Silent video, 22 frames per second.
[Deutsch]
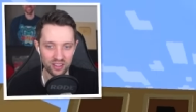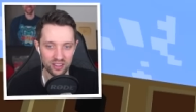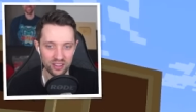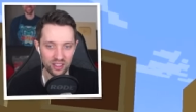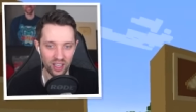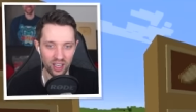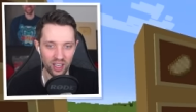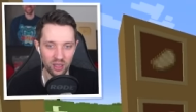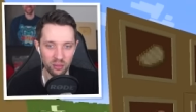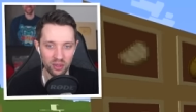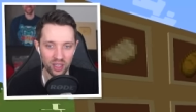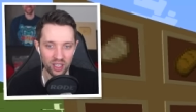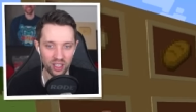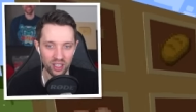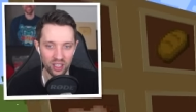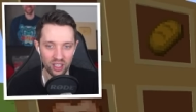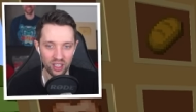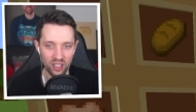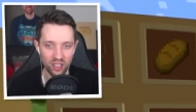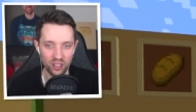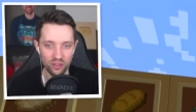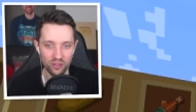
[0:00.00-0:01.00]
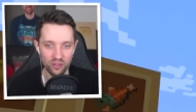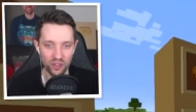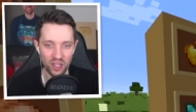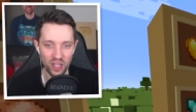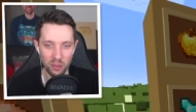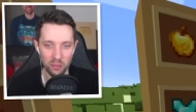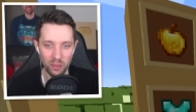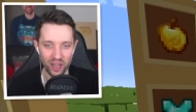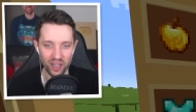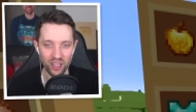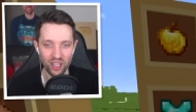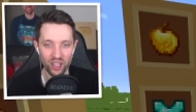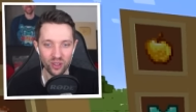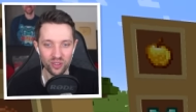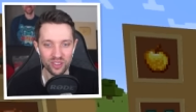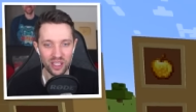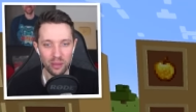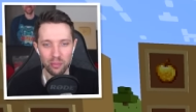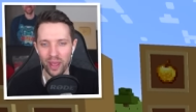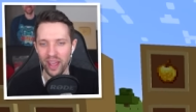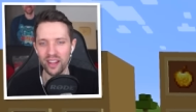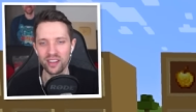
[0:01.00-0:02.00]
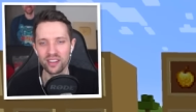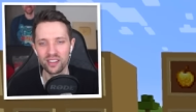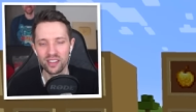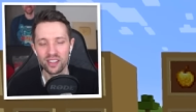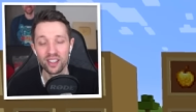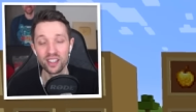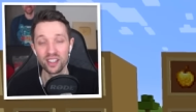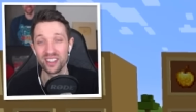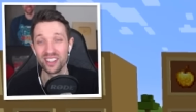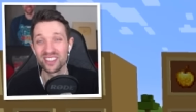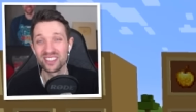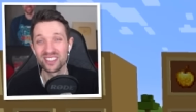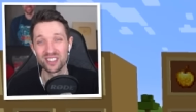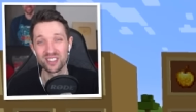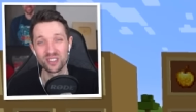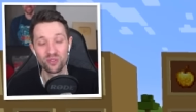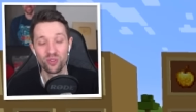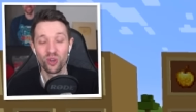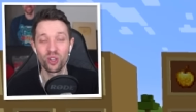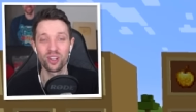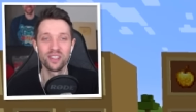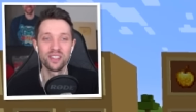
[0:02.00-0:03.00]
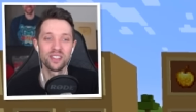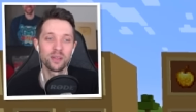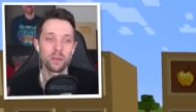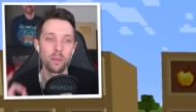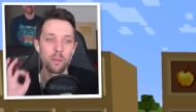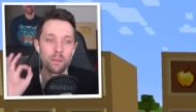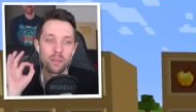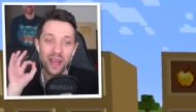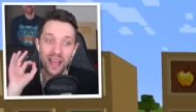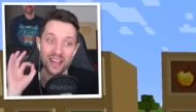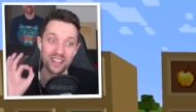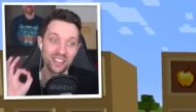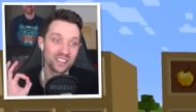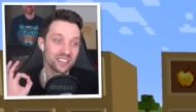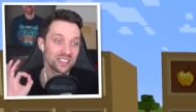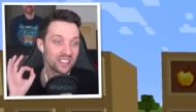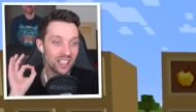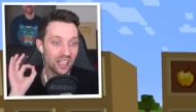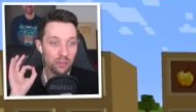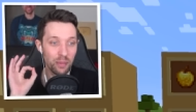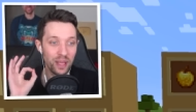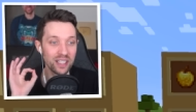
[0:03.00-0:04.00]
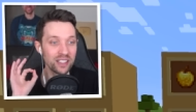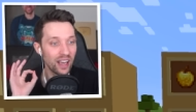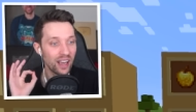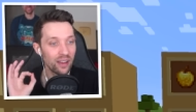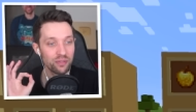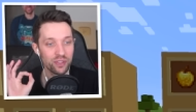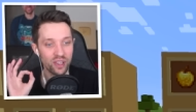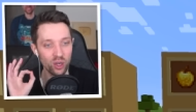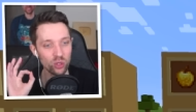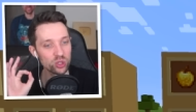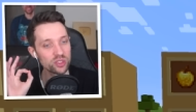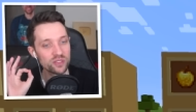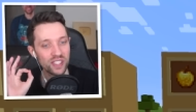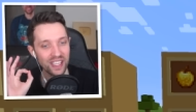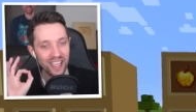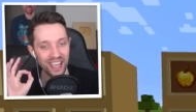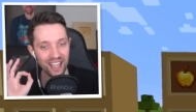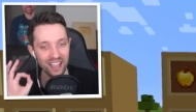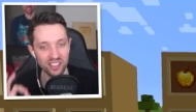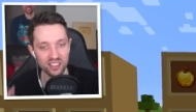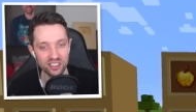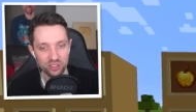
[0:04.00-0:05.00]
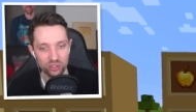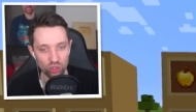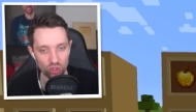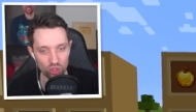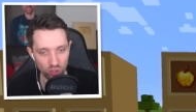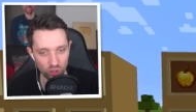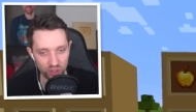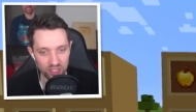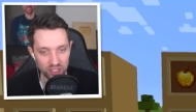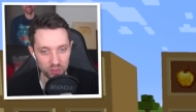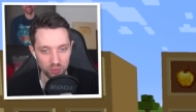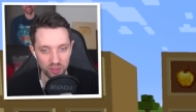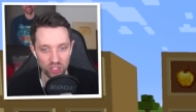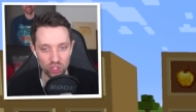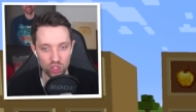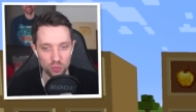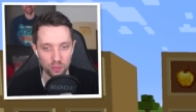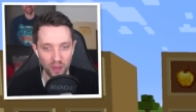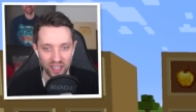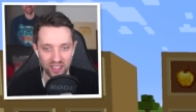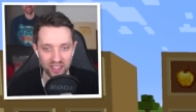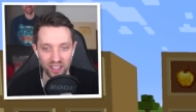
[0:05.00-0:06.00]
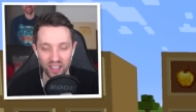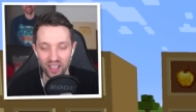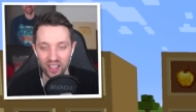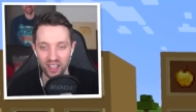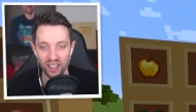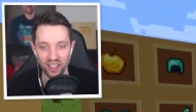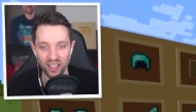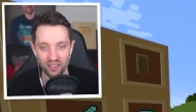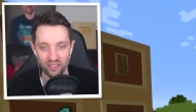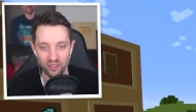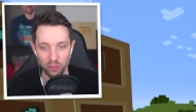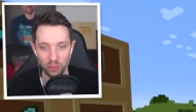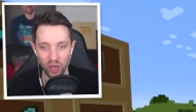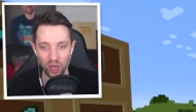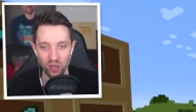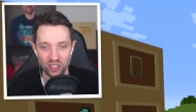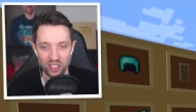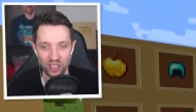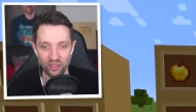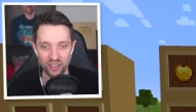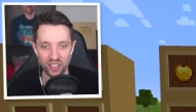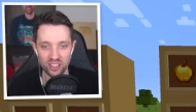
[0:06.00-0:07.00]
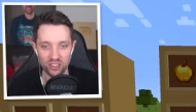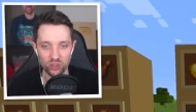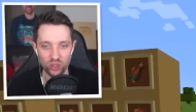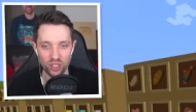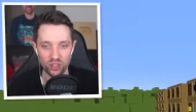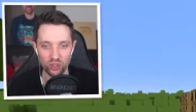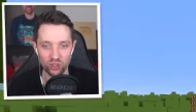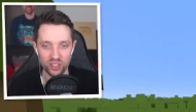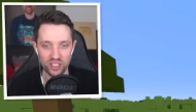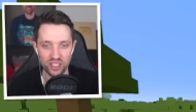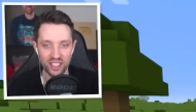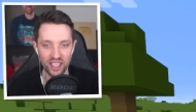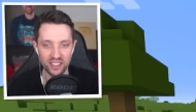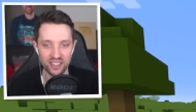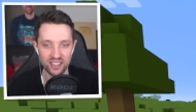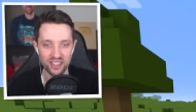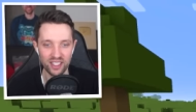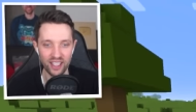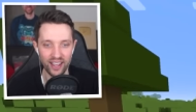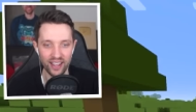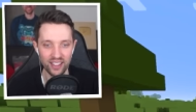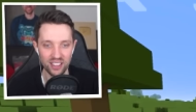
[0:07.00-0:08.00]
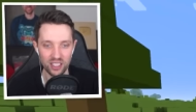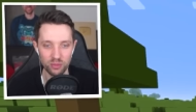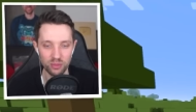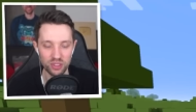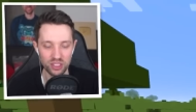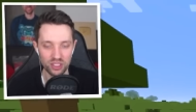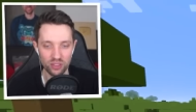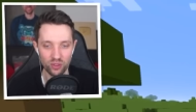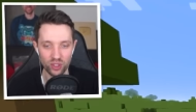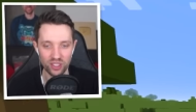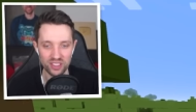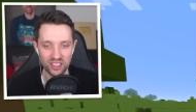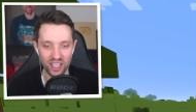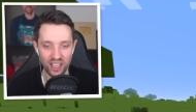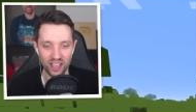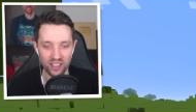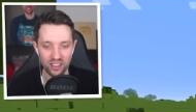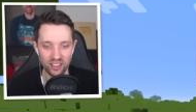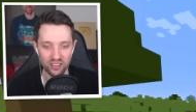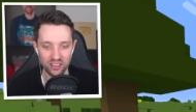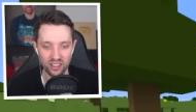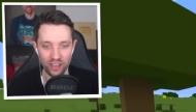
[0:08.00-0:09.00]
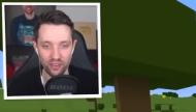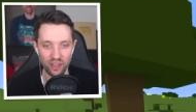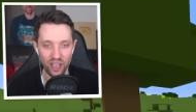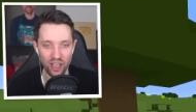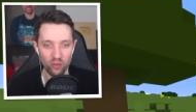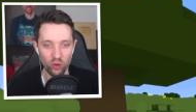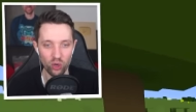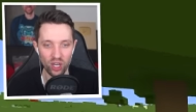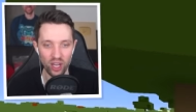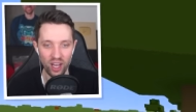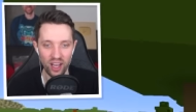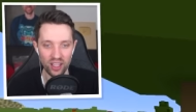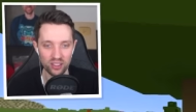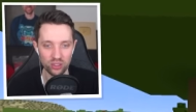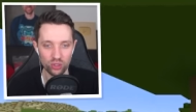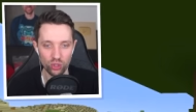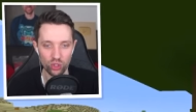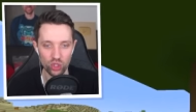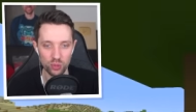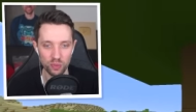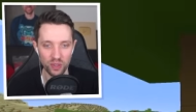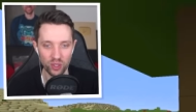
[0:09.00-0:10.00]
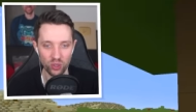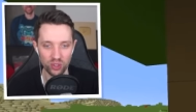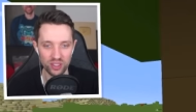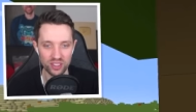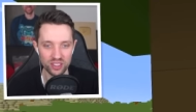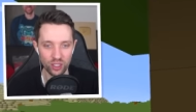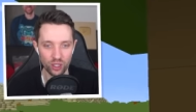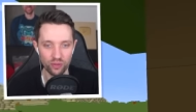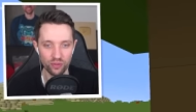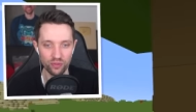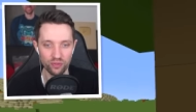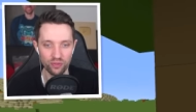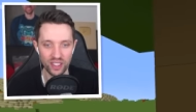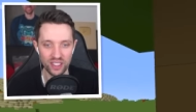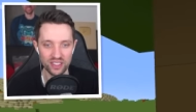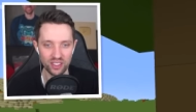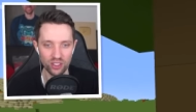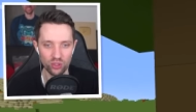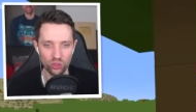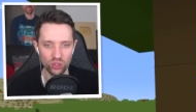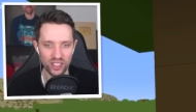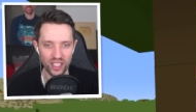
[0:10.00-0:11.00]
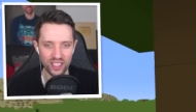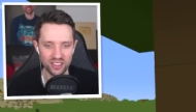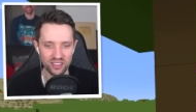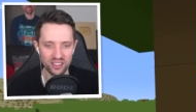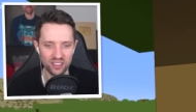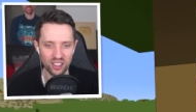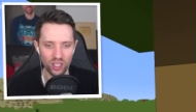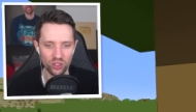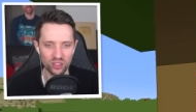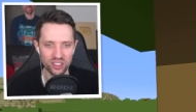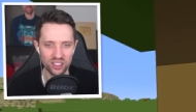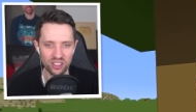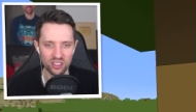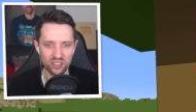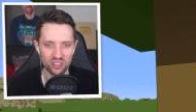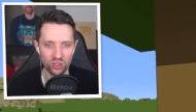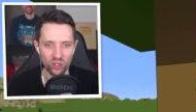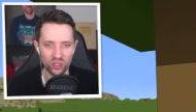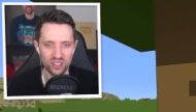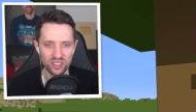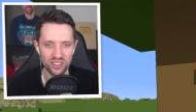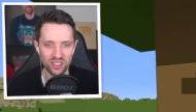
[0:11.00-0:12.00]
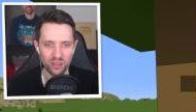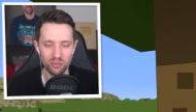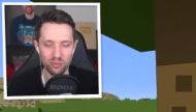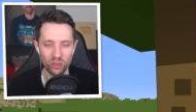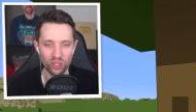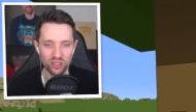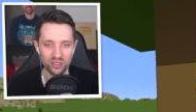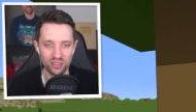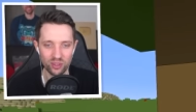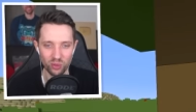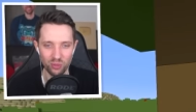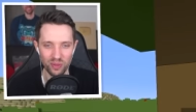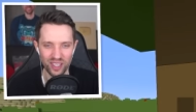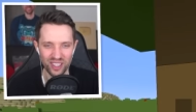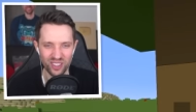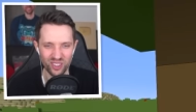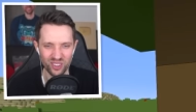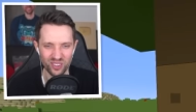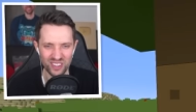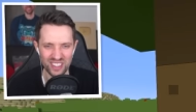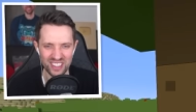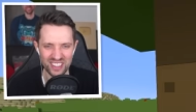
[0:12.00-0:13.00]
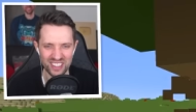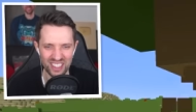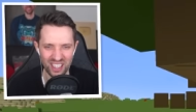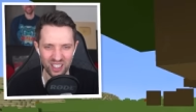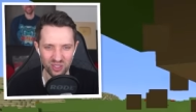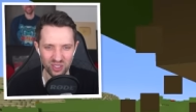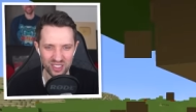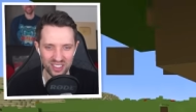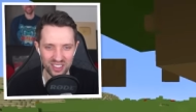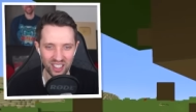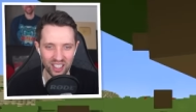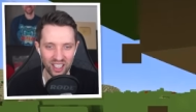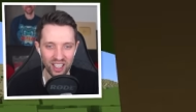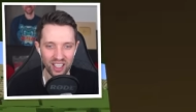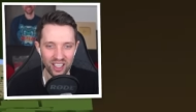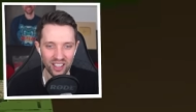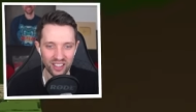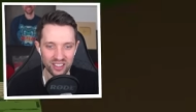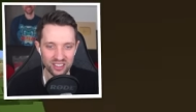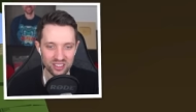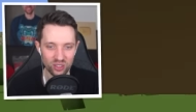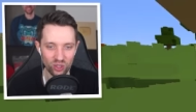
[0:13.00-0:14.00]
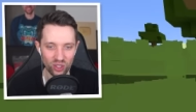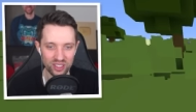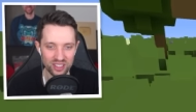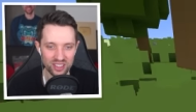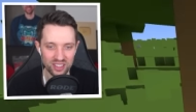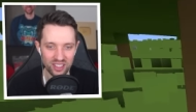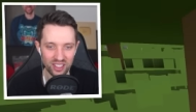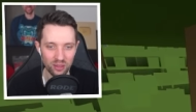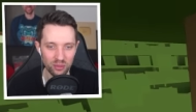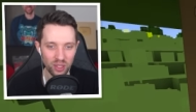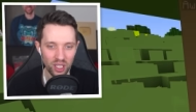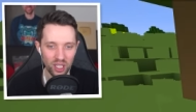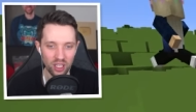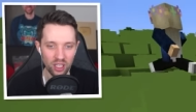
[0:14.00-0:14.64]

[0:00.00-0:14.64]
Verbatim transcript: dreimal, viermal. Und am Ende ist es wirklich, ey, das sieht am Ende einfach aus wie realistisch, Leute. Ich bin gespannt. Mhm. Wir brauchen aber dazu natürlich die ganzen Items. Ich würde sagen, da wir aber auch Hardcore spielen und es auch, wenn es natürlich hässlich aussieht, es trotzdem, oh mein Gott, wie das aussieht, es trotzdem